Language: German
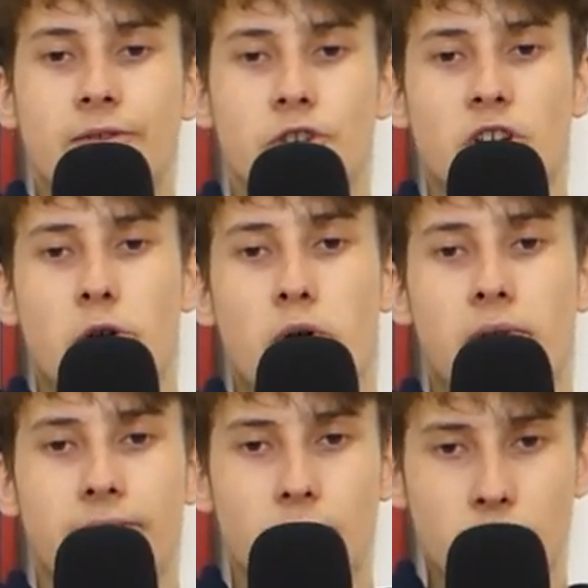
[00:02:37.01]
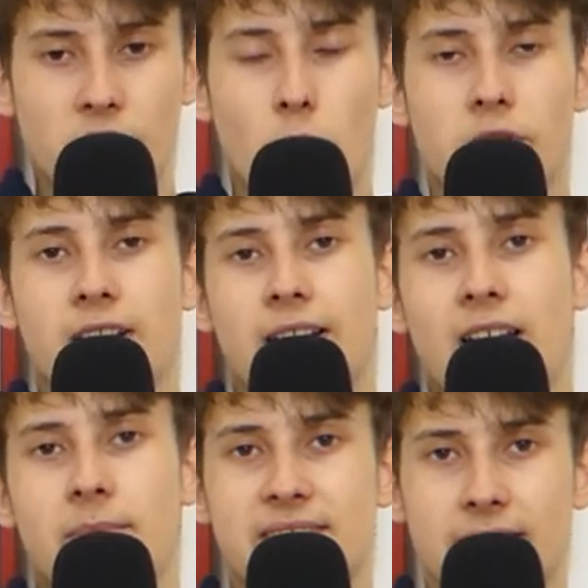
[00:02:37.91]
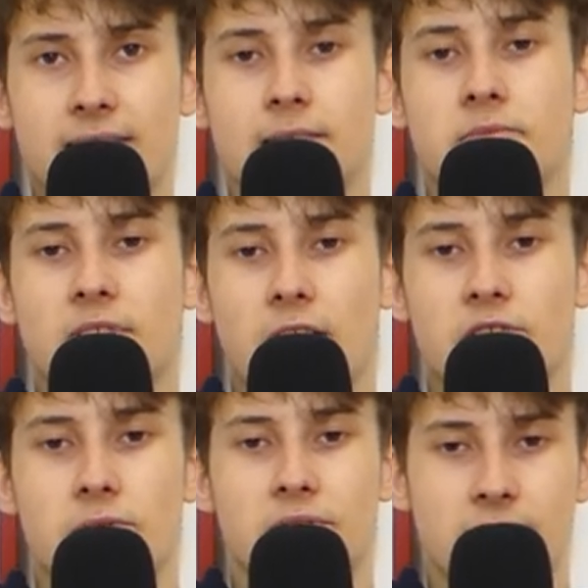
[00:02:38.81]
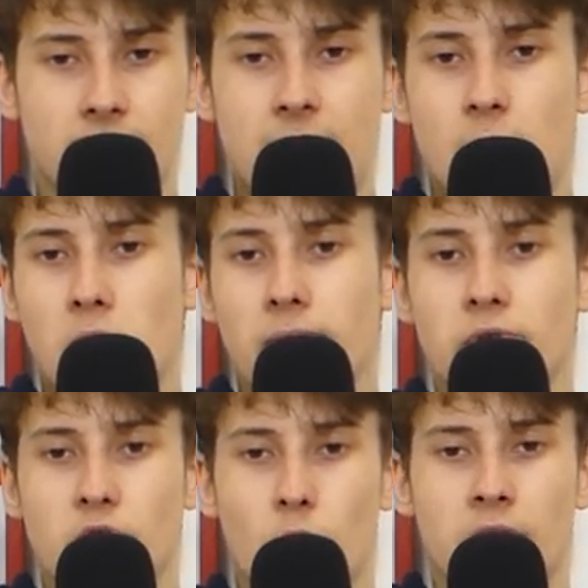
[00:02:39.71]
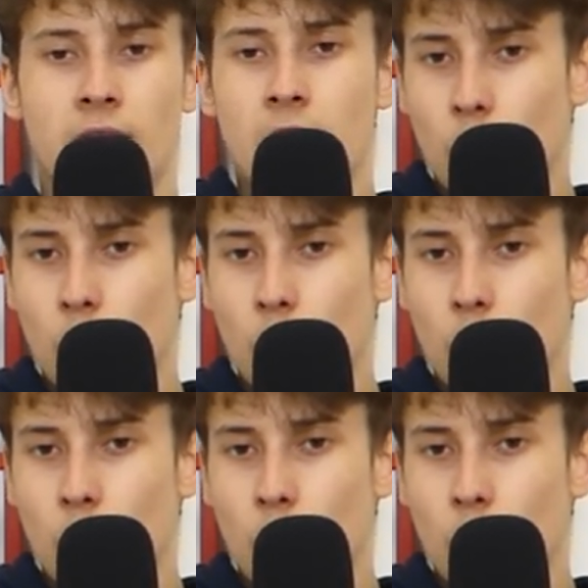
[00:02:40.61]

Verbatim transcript: Wir schauen auf Union gegen Leipzig, da natürlich auf Union.